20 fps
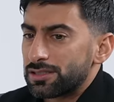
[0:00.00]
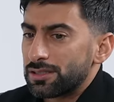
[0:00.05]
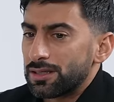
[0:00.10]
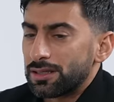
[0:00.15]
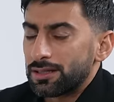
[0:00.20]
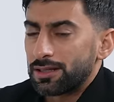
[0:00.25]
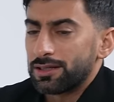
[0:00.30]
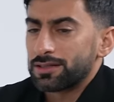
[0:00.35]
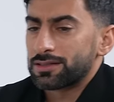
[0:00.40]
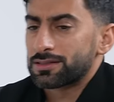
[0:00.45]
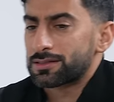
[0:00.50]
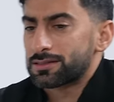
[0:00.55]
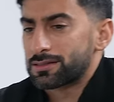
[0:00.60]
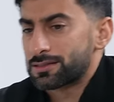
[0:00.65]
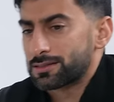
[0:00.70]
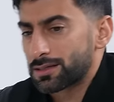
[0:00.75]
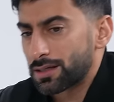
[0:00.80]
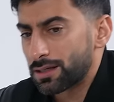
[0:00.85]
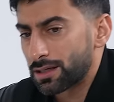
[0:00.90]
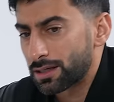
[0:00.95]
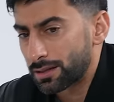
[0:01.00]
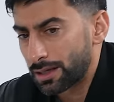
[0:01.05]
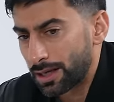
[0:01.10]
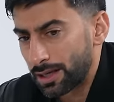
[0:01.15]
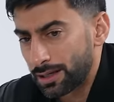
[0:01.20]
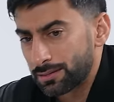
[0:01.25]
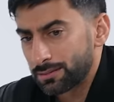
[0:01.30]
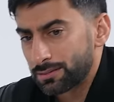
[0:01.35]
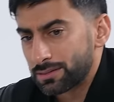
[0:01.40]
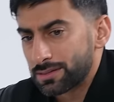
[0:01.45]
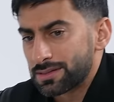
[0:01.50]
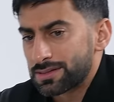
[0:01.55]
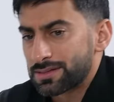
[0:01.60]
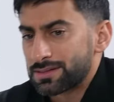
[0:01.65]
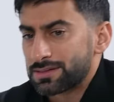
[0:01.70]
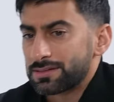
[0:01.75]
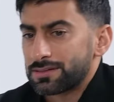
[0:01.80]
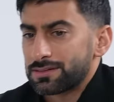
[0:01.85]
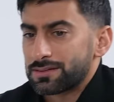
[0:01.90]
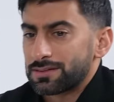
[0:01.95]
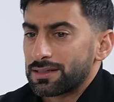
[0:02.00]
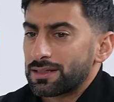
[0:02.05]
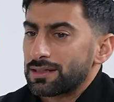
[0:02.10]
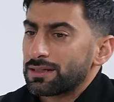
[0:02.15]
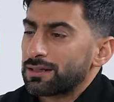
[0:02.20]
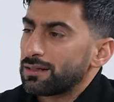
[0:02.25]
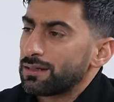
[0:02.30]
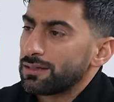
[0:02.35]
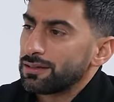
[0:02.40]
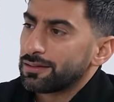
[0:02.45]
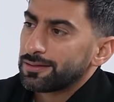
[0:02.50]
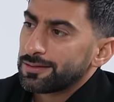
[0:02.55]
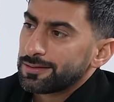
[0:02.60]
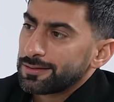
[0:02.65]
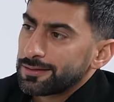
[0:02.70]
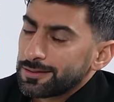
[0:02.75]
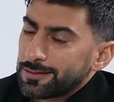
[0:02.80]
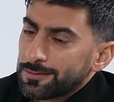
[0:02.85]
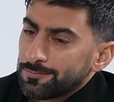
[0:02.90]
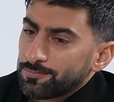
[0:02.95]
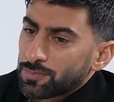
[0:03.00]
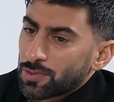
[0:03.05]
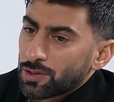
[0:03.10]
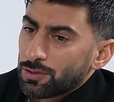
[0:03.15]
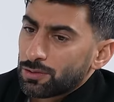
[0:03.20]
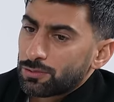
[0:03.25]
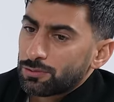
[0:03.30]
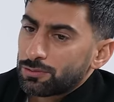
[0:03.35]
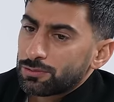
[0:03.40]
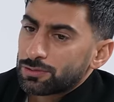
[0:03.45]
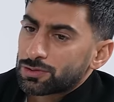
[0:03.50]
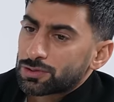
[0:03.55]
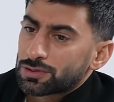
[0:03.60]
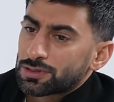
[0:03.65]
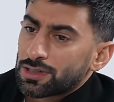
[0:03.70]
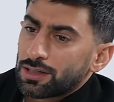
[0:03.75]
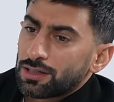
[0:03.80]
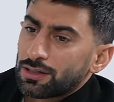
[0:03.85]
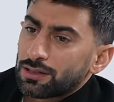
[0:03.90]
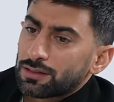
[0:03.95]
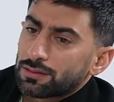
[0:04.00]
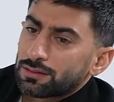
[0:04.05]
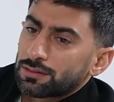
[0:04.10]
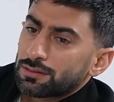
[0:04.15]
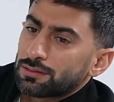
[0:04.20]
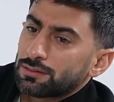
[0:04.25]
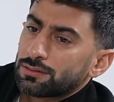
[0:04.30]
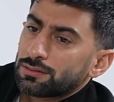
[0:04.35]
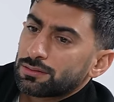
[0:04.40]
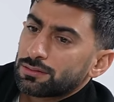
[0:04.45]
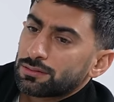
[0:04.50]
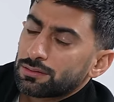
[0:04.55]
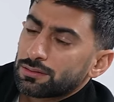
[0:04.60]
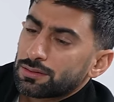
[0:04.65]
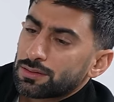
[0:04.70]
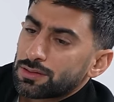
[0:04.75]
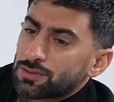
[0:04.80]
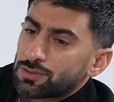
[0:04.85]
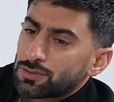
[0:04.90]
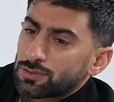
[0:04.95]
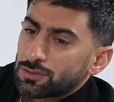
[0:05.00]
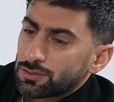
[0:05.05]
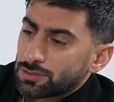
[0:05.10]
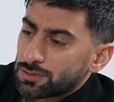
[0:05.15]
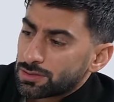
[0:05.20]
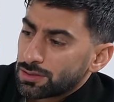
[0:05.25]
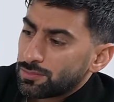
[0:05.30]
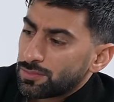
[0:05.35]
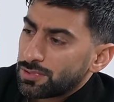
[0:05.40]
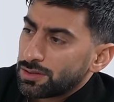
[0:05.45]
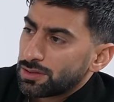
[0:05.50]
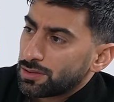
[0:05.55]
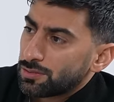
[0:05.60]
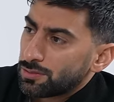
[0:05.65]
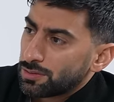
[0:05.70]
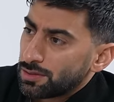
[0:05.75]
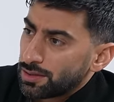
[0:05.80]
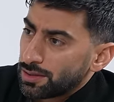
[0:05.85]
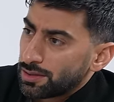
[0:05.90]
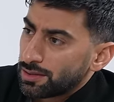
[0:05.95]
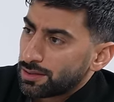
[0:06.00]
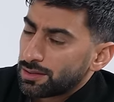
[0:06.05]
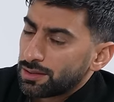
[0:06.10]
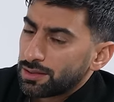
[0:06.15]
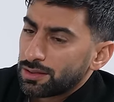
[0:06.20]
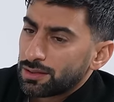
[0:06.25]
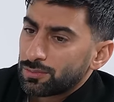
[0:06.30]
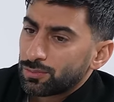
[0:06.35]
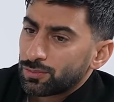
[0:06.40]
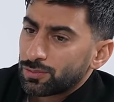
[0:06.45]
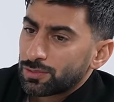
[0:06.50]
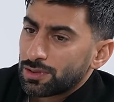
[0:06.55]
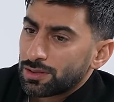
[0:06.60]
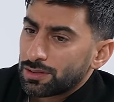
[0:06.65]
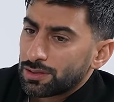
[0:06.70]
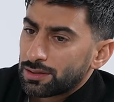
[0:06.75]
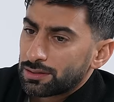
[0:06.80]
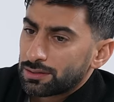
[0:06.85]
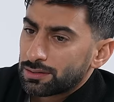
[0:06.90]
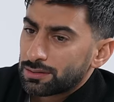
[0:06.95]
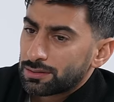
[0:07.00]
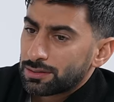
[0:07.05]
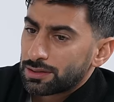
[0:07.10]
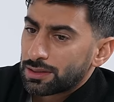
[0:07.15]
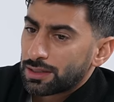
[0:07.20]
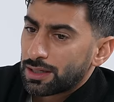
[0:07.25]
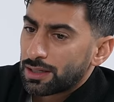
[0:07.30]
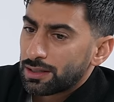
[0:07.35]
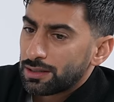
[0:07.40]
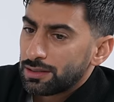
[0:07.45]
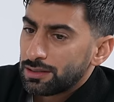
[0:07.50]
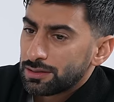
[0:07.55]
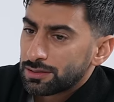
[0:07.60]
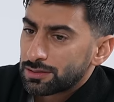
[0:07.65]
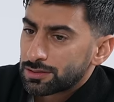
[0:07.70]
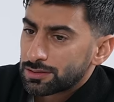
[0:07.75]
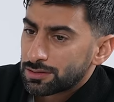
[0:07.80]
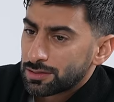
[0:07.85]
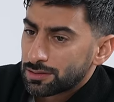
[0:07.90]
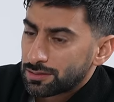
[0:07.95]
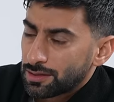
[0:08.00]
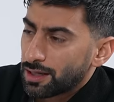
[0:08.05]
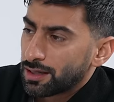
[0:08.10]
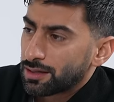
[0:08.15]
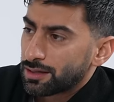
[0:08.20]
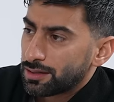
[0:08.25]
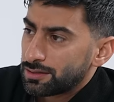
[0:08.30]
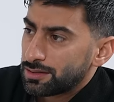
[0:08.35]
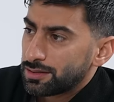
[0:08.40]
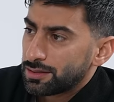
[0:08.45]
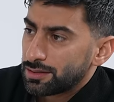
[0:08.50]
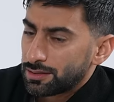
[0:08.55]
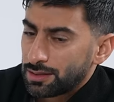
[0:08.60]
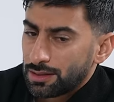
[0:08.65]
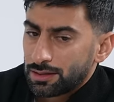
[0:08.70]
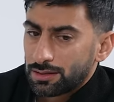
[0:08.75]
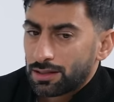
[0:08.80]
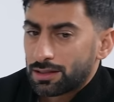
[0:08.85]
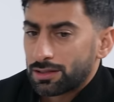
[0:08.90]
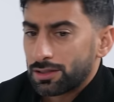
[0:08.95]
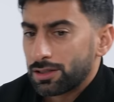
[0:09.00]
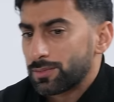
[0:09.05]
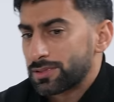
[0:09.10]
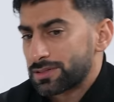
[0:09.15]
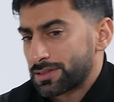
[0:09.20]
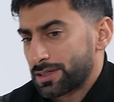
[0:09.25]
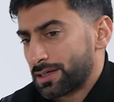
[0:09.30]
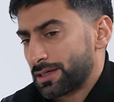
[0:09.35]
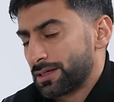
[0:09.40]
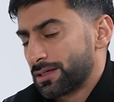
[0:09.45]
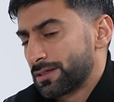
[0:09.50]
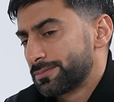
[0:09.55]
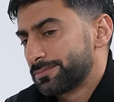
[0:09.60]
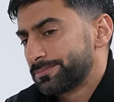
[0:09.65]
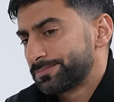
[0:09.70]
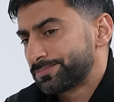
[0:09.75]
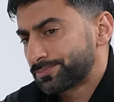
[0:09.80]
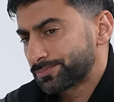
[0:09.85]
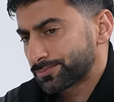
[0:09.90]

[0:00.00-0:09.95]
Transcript: شيء احس صار سهل وصار السوشيال ميديا والاعلام يخليك تتعقدين يعني ذاك اليوم اتكلم